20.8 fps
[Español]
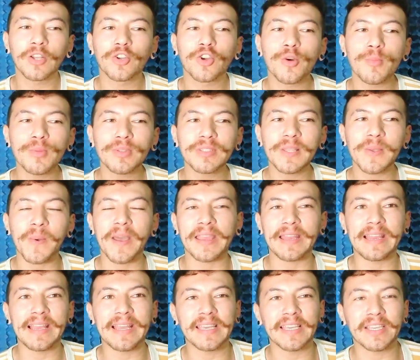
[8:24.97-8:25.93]
¿Cómo se
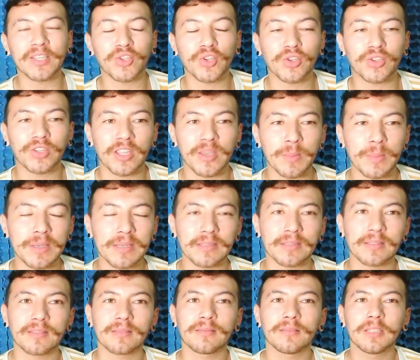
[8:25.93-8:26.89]
baila estos
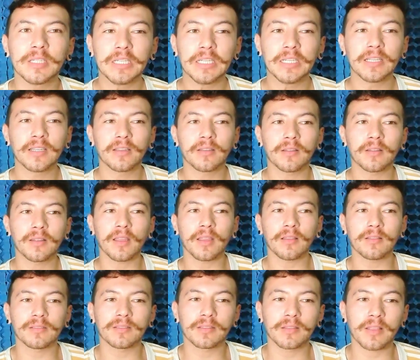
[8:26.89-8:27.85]
temas?
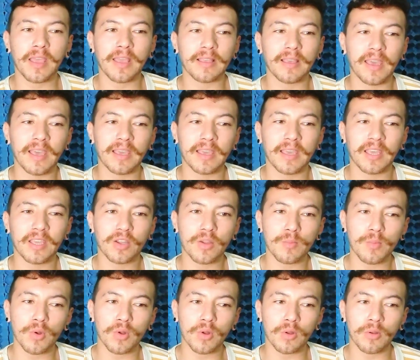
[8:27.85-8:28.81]
Eh, eh, ¿Es
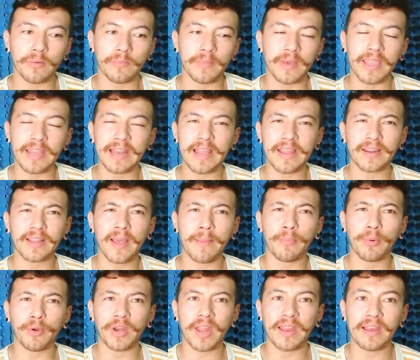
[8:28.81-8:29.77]
como bailar
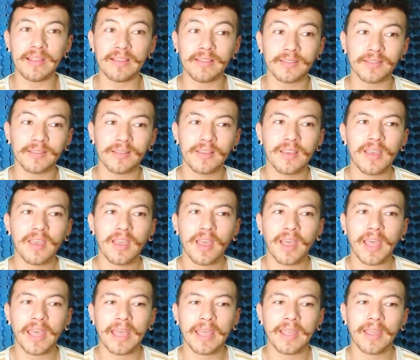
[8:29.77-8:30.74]
caporales?
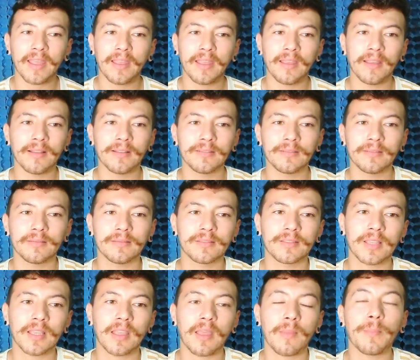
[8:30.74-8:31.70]
Eh,
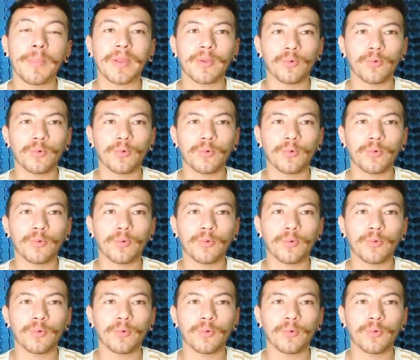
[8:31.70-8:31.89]
sé que en